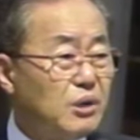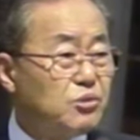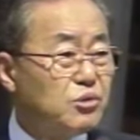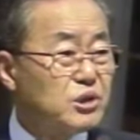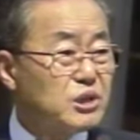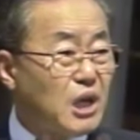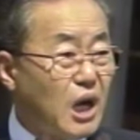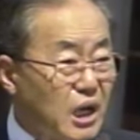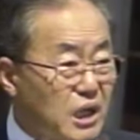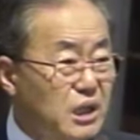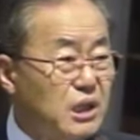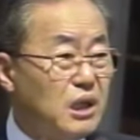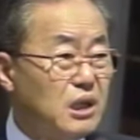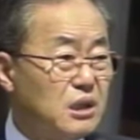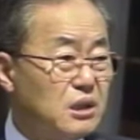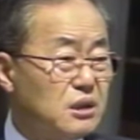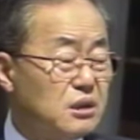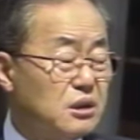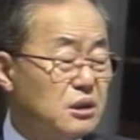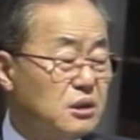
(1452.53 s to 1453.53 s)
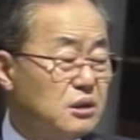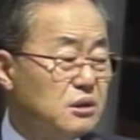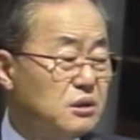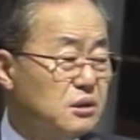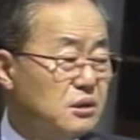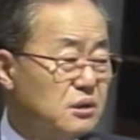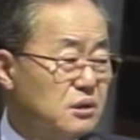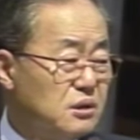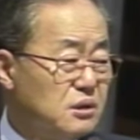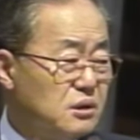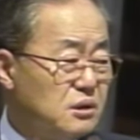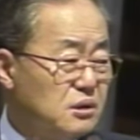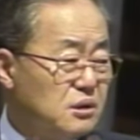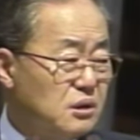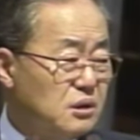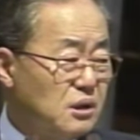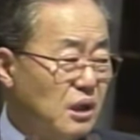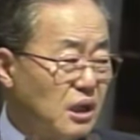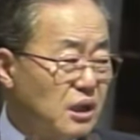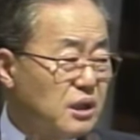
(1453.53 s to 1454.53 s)
살인하는 그런
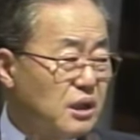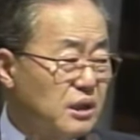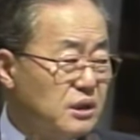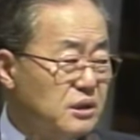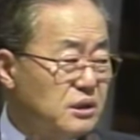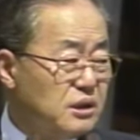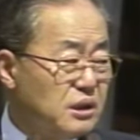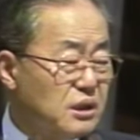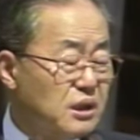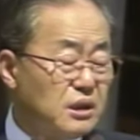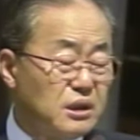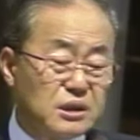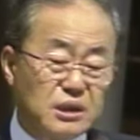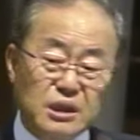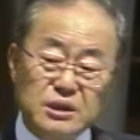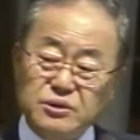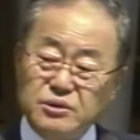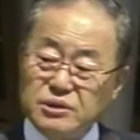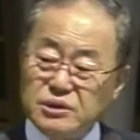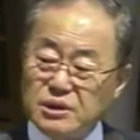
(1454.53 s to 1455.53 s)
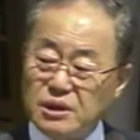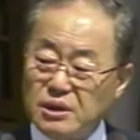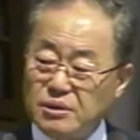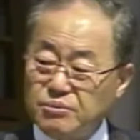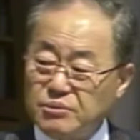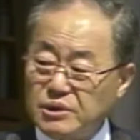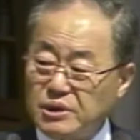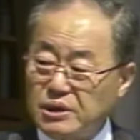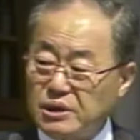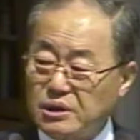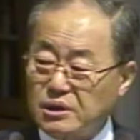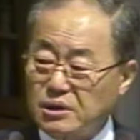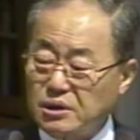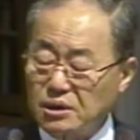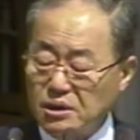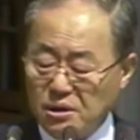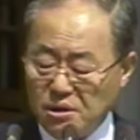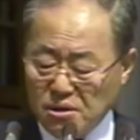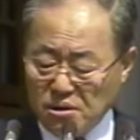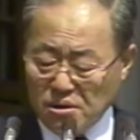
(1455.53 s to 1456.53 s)
악한 생각을 가지는 사람들이
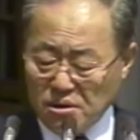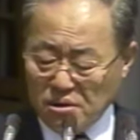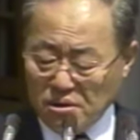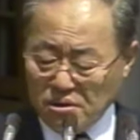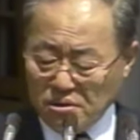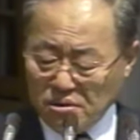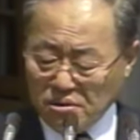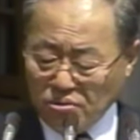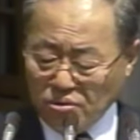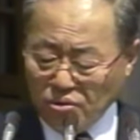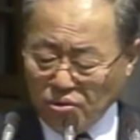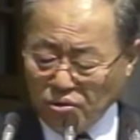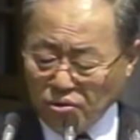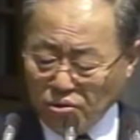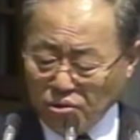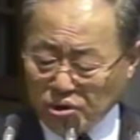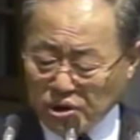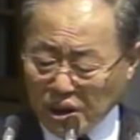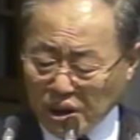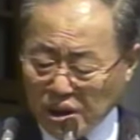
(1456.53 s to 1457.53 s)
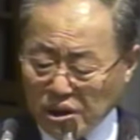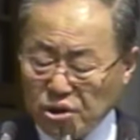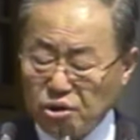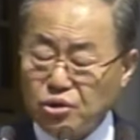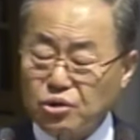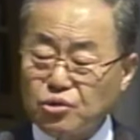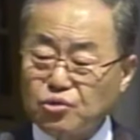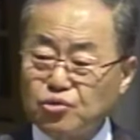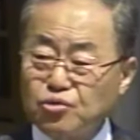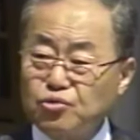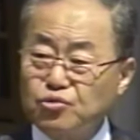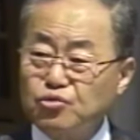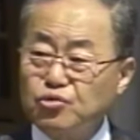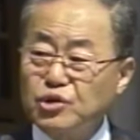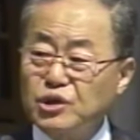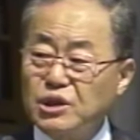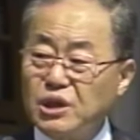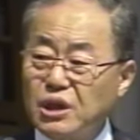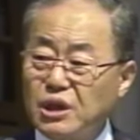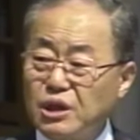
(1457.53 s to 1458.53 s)
오늘 자기들은
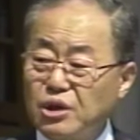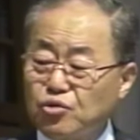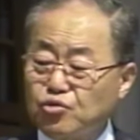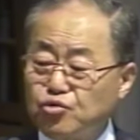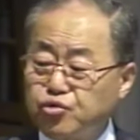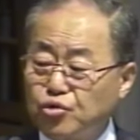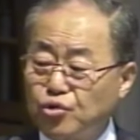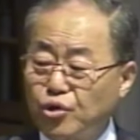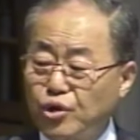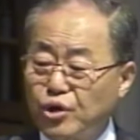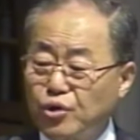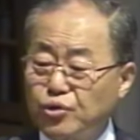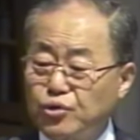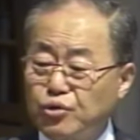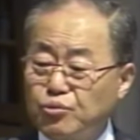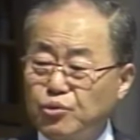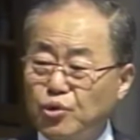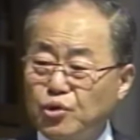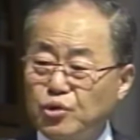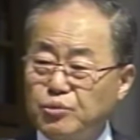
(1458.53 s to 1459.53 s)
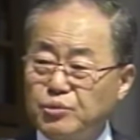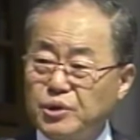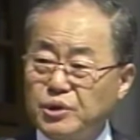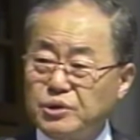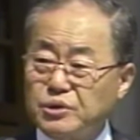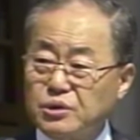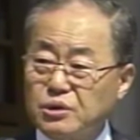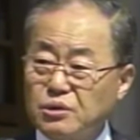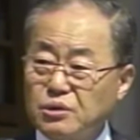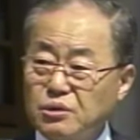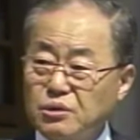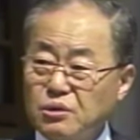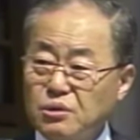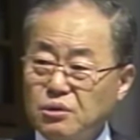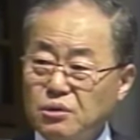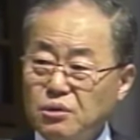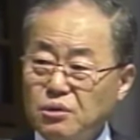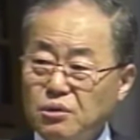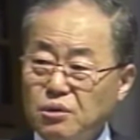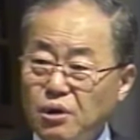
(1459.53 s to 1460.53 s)
우리나라의 구걸에 얻어먹으면서
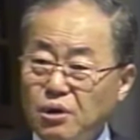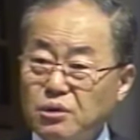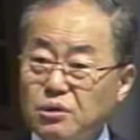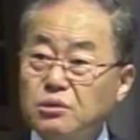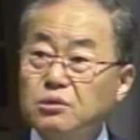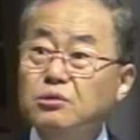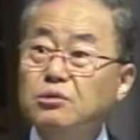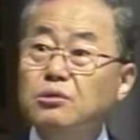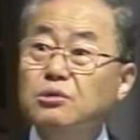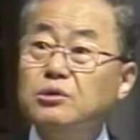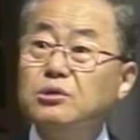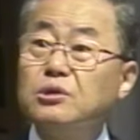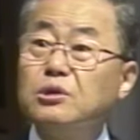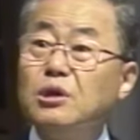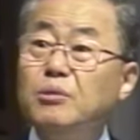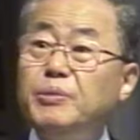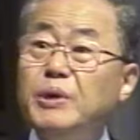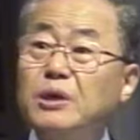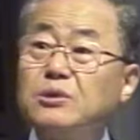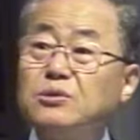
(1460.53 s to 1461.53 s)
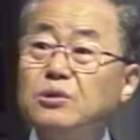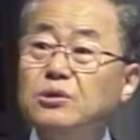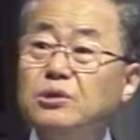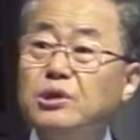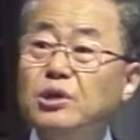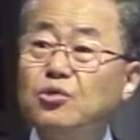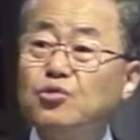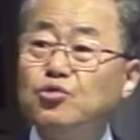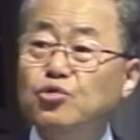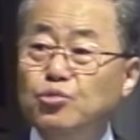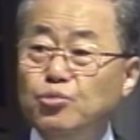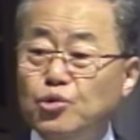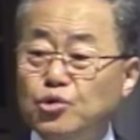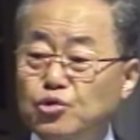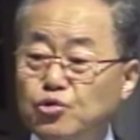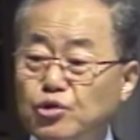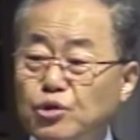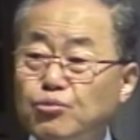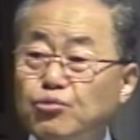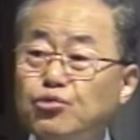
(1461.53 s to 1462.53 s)
아니 그 어떻게 백성을 이렇게 굶어
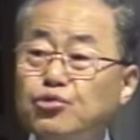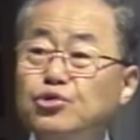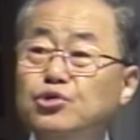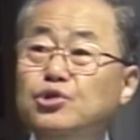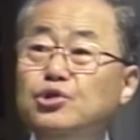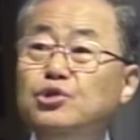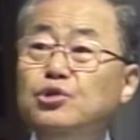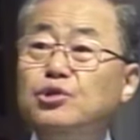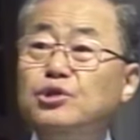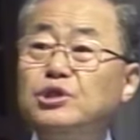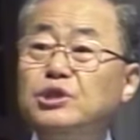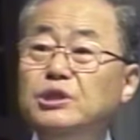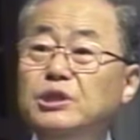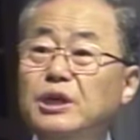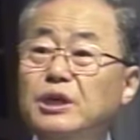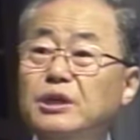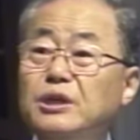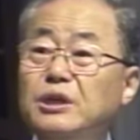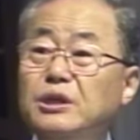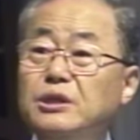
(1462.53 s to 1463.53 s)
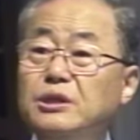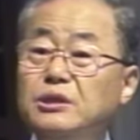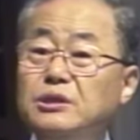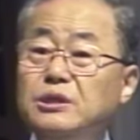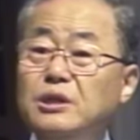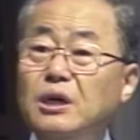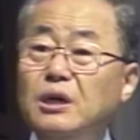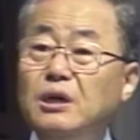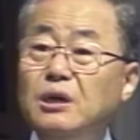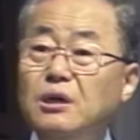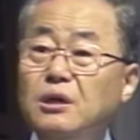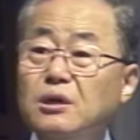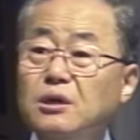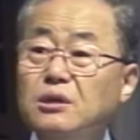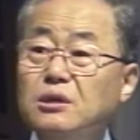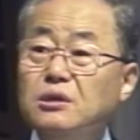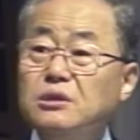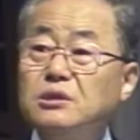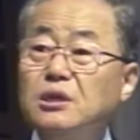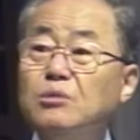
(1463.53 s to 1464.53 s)
죽는 무슨 정치를 했길래 그러냐
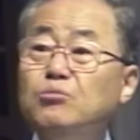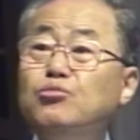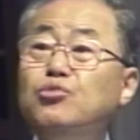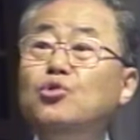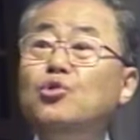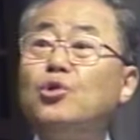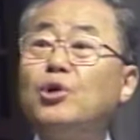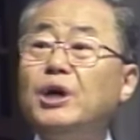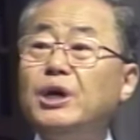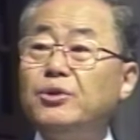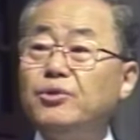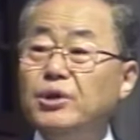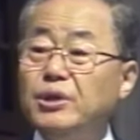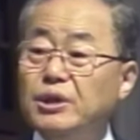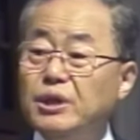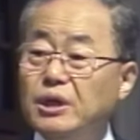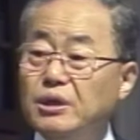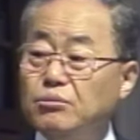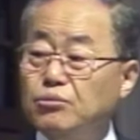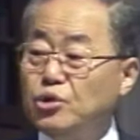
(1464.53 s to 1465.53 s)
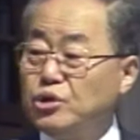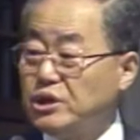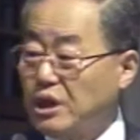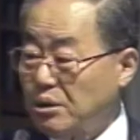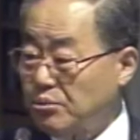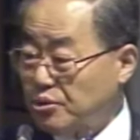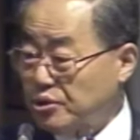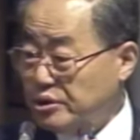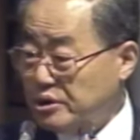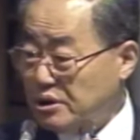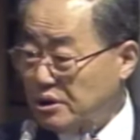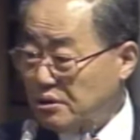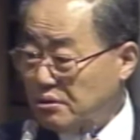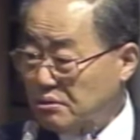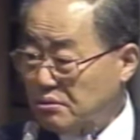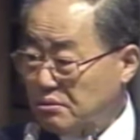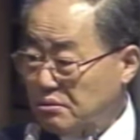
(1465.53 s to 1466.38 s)
그 사람 물러가야 된다는 뭐 잘못이에요